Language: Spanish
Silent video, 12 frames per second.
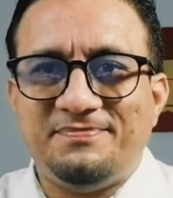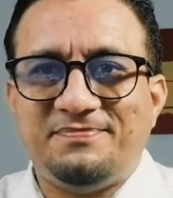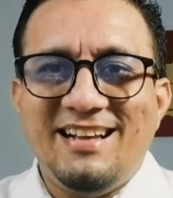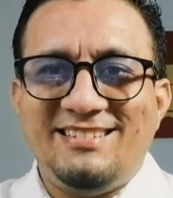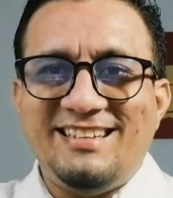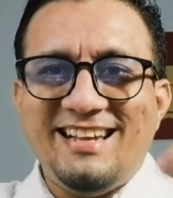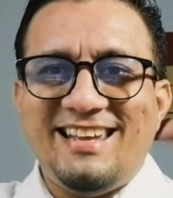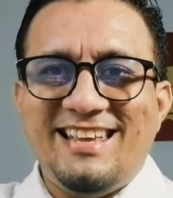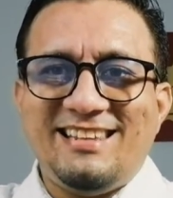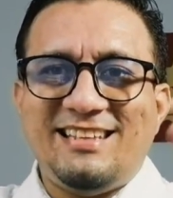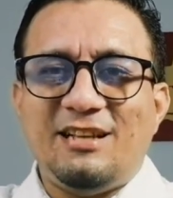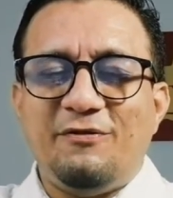Así que
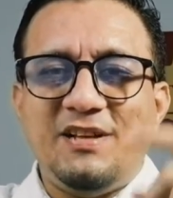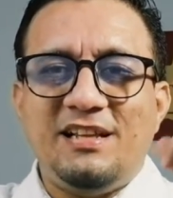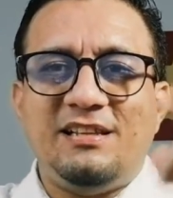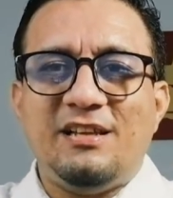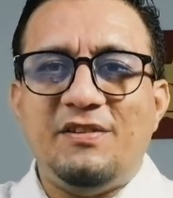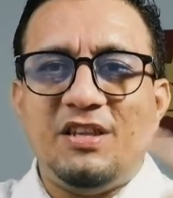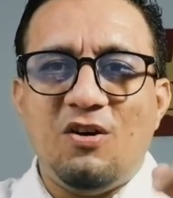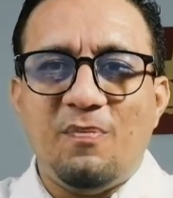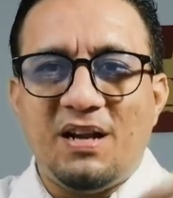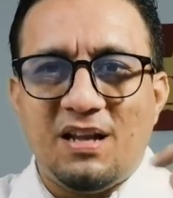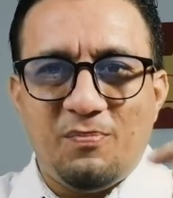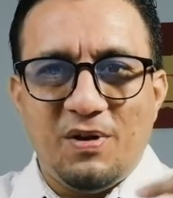quédate hasta el final de este video
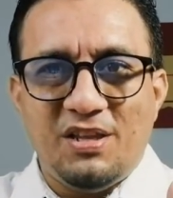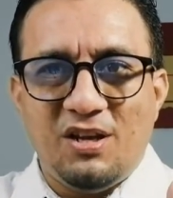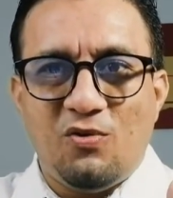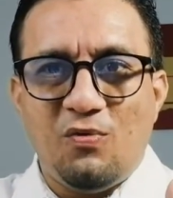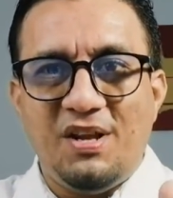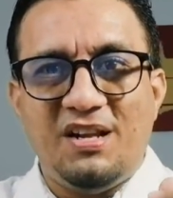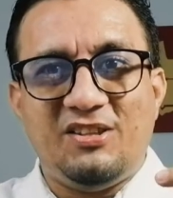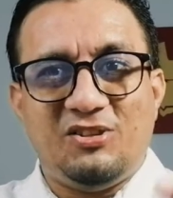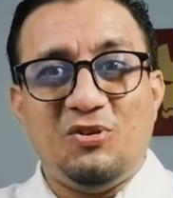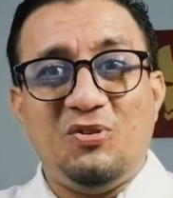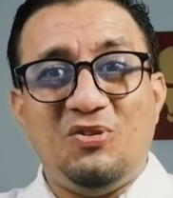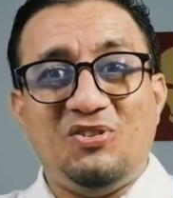para que puedas descubrir
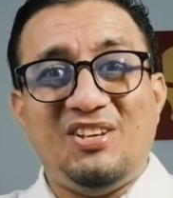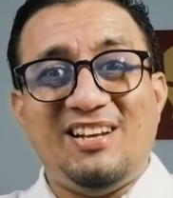todos los